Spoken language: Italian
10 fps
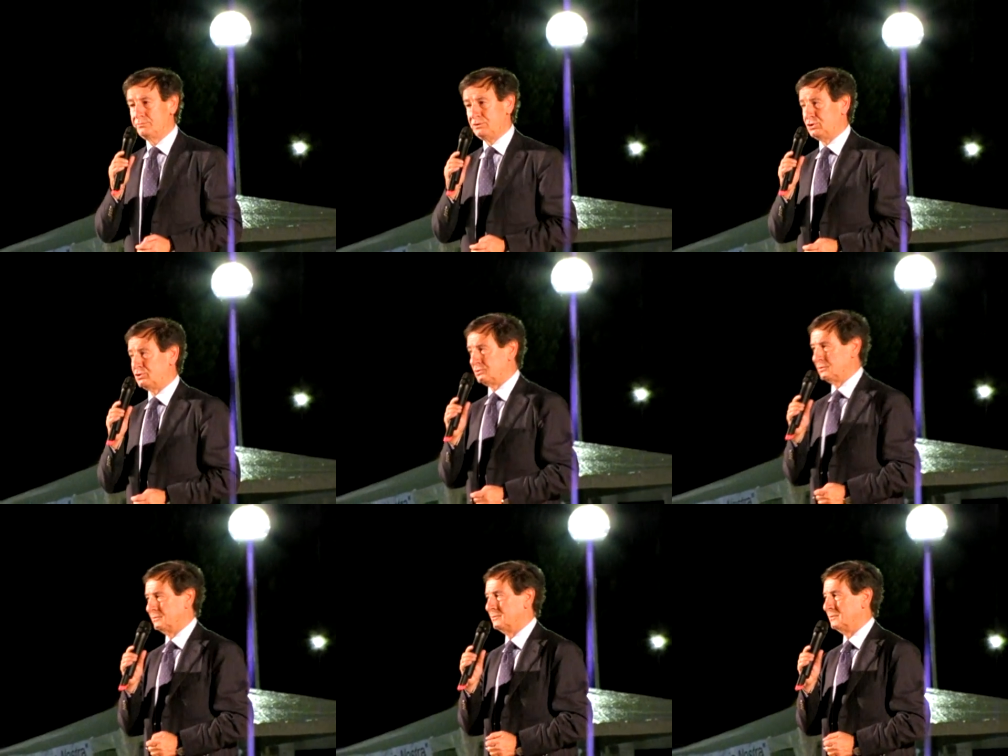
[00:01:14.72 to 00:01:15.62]
e
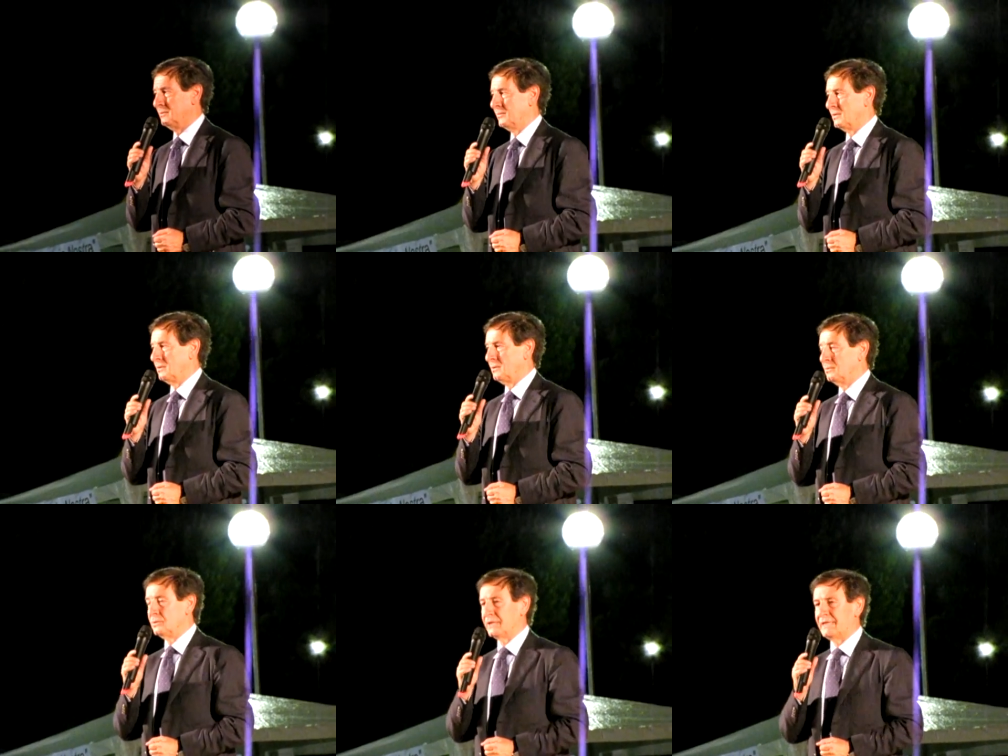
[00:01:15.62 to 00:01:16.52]
Viscito,
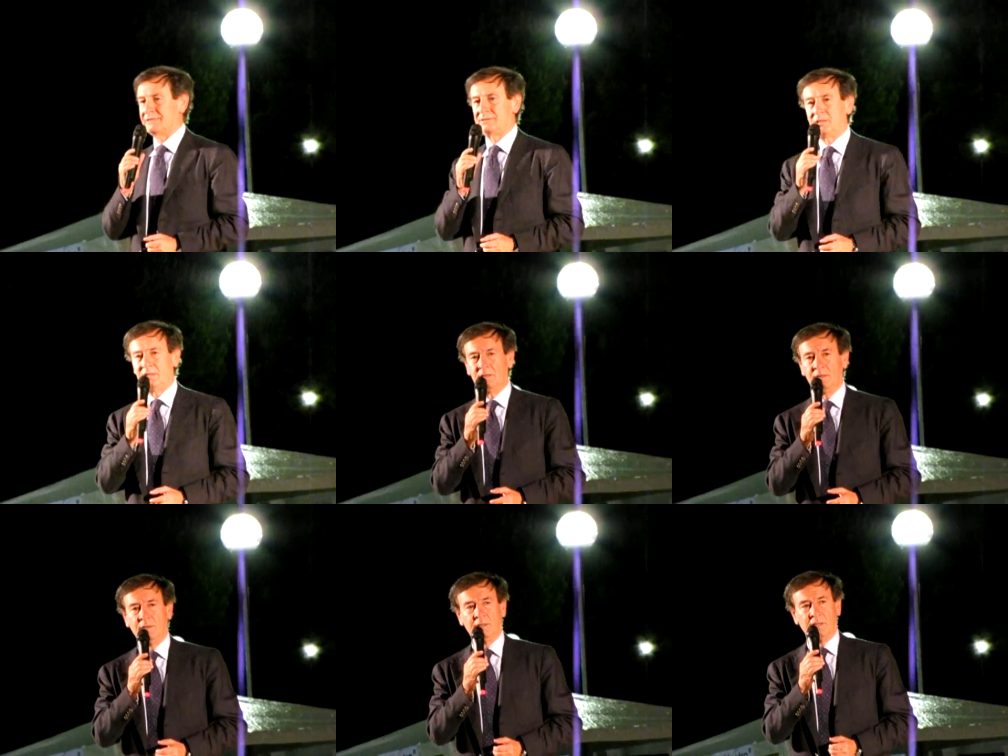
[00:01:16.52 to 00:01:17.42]
un grazie
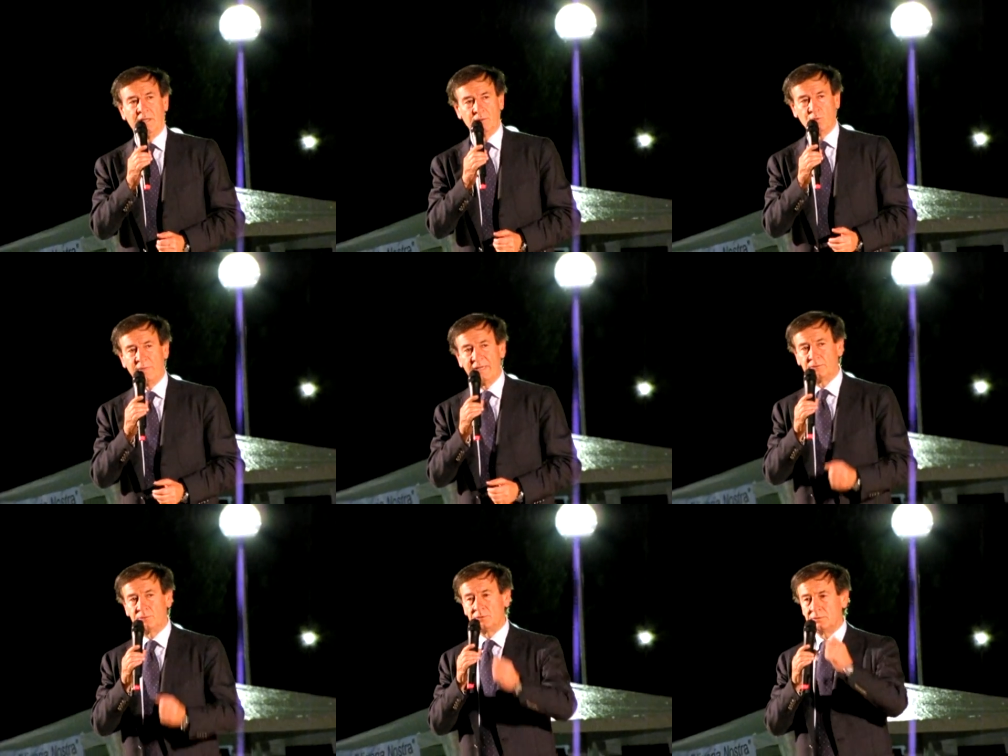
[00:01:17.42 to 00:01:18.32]
al
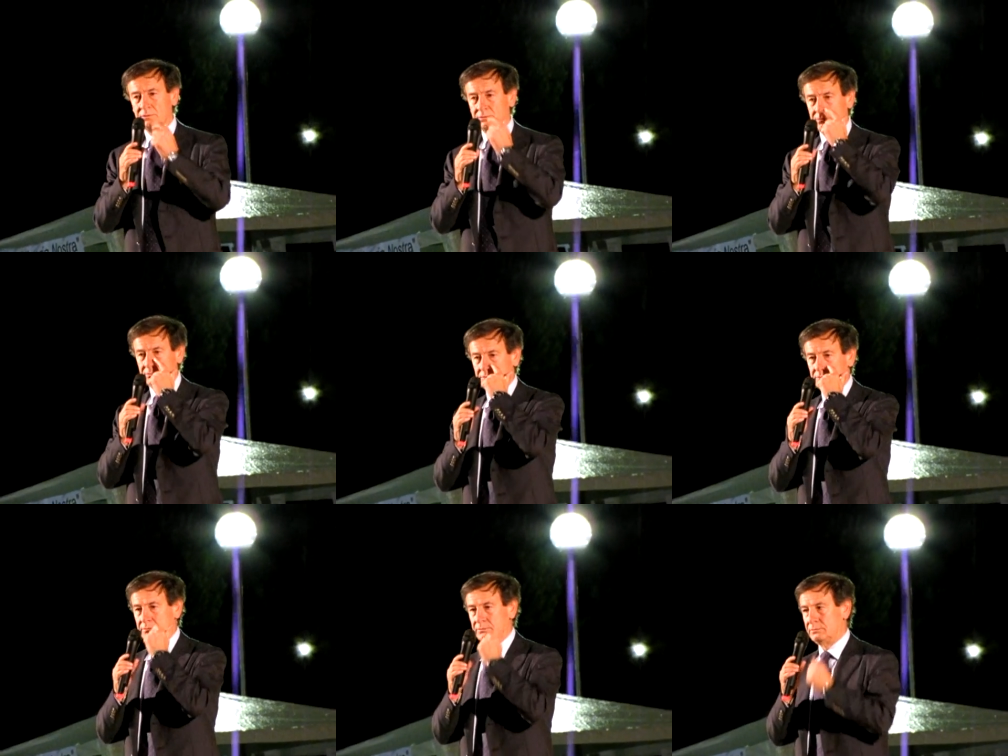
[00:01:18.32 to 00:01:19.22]
comando
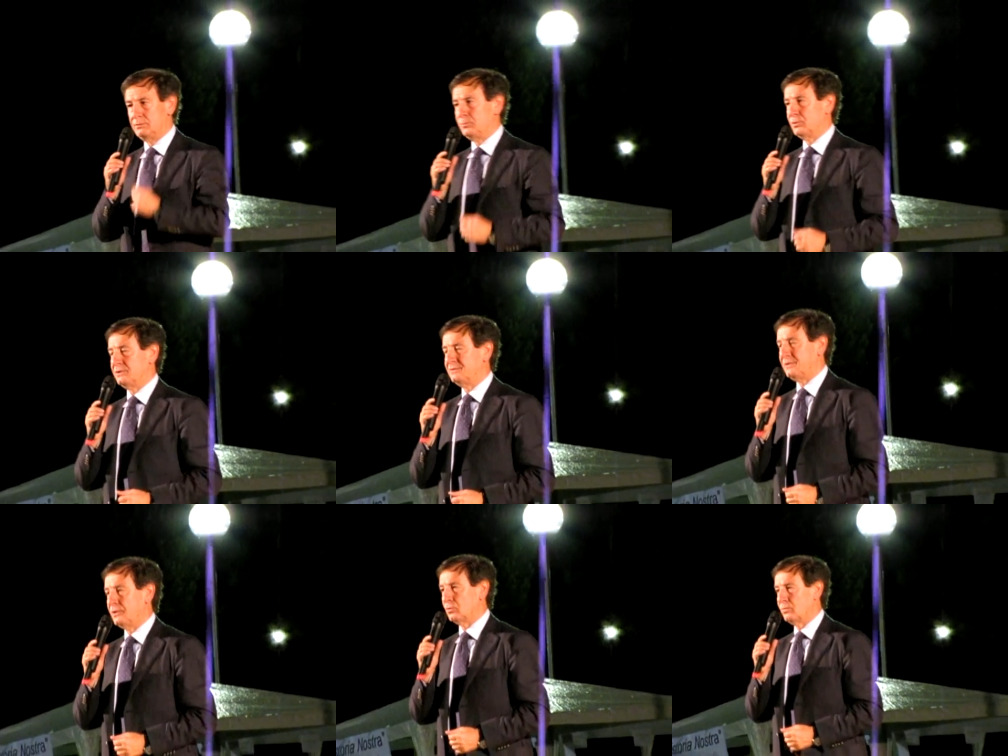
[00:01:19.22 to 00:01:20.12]
di
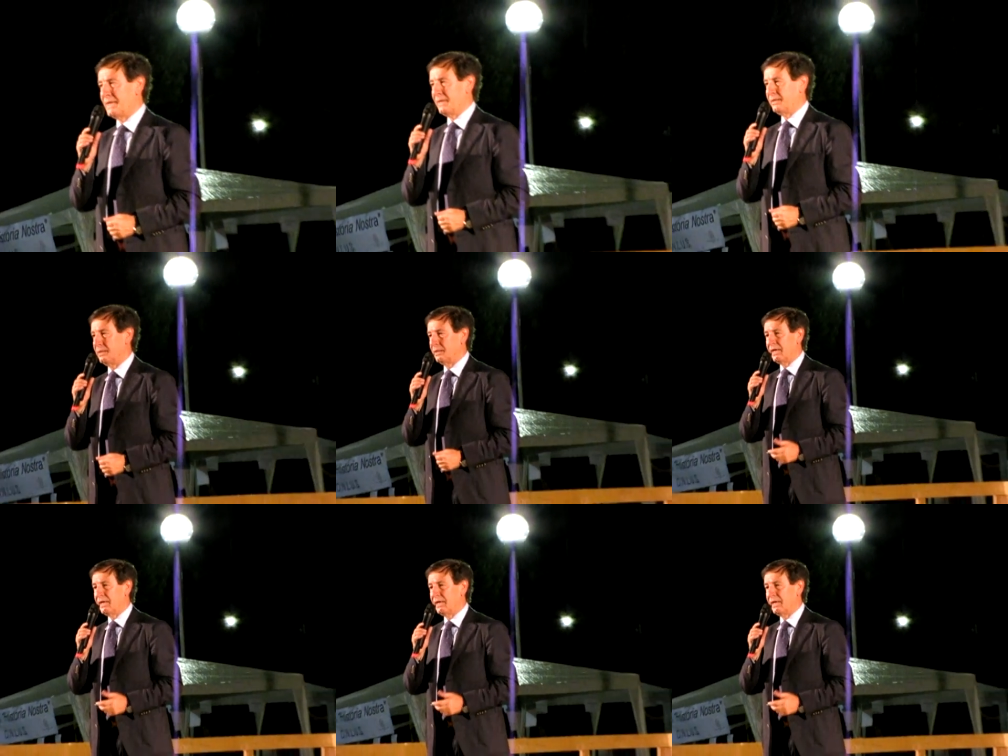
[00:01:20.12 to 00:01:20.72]
polizia urbana,